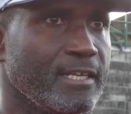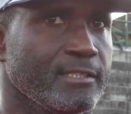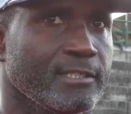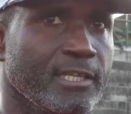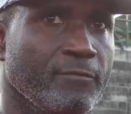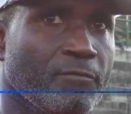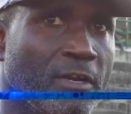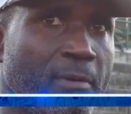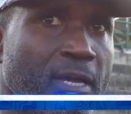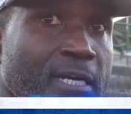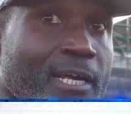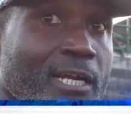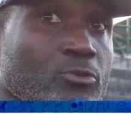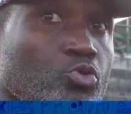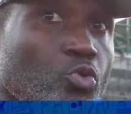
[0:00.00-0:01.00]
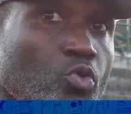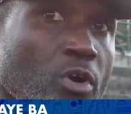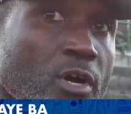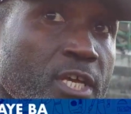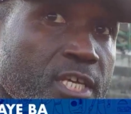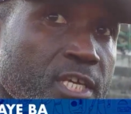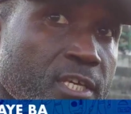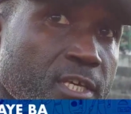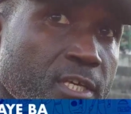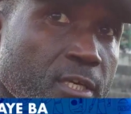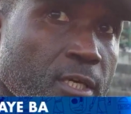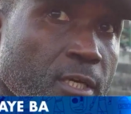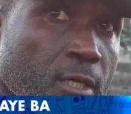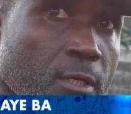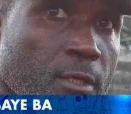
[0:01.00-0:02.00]
C'est vraiment un grand tournoi qui,
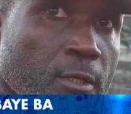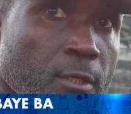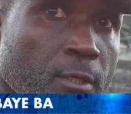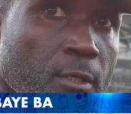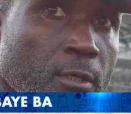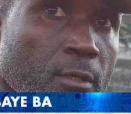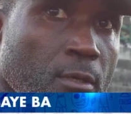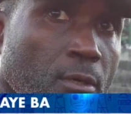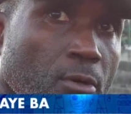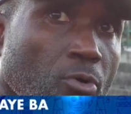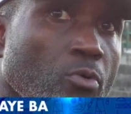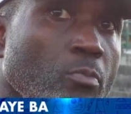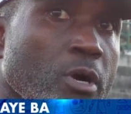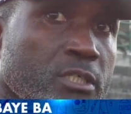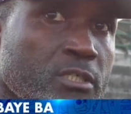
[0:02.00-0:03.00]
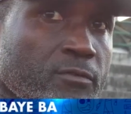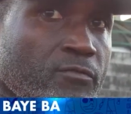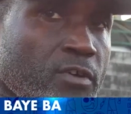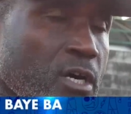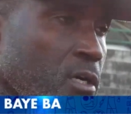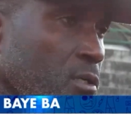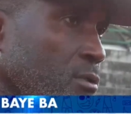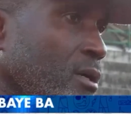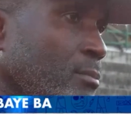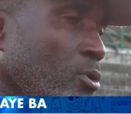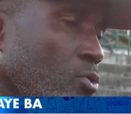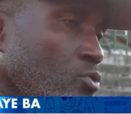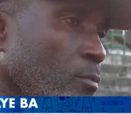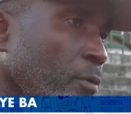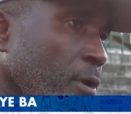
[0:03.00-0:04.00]
euh, au moins, va
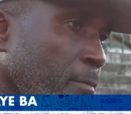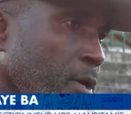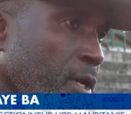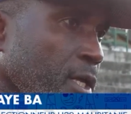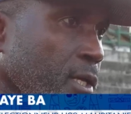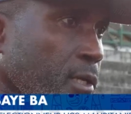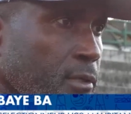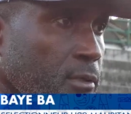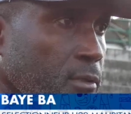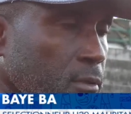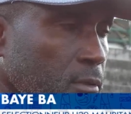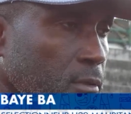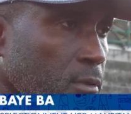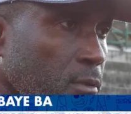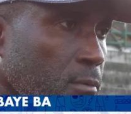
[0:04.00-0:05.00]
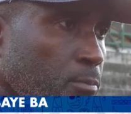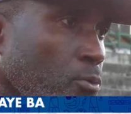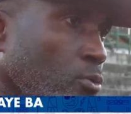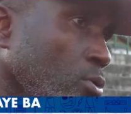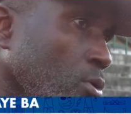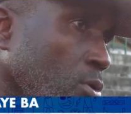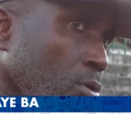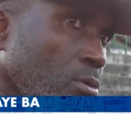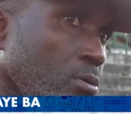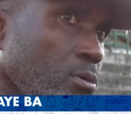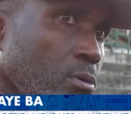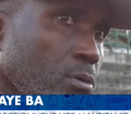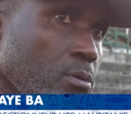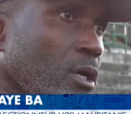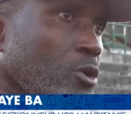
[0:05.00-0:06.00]
d'abord nous préparer pour
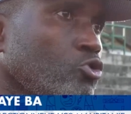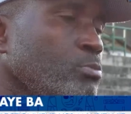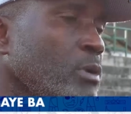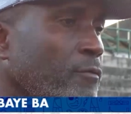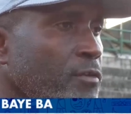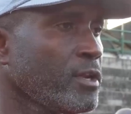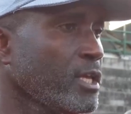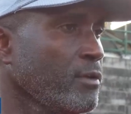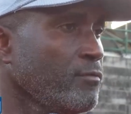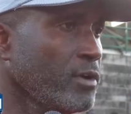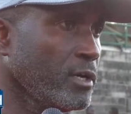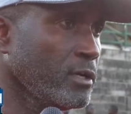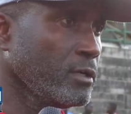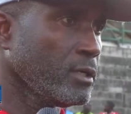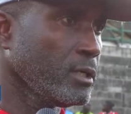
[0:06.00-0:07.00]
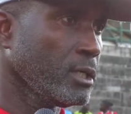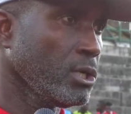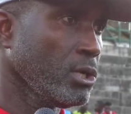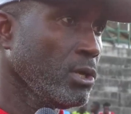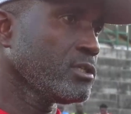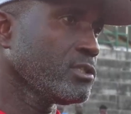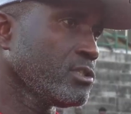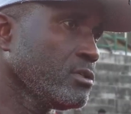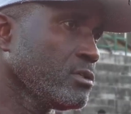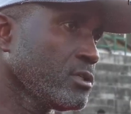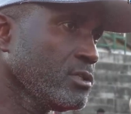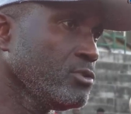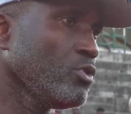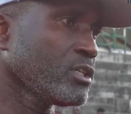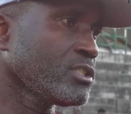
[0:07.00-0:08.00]
la Coupe d'Afrique I-20
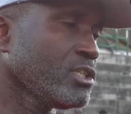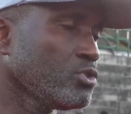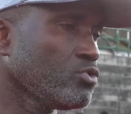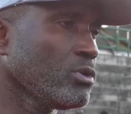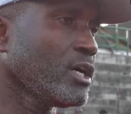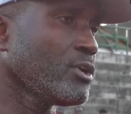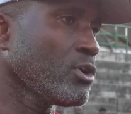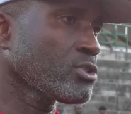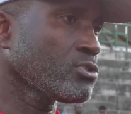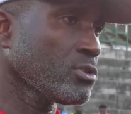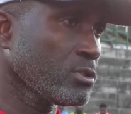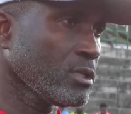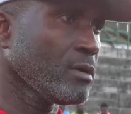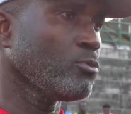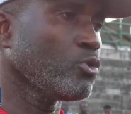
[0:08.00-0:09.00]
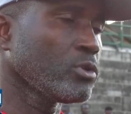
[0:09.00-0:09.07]
qui, doit se jouer en Action en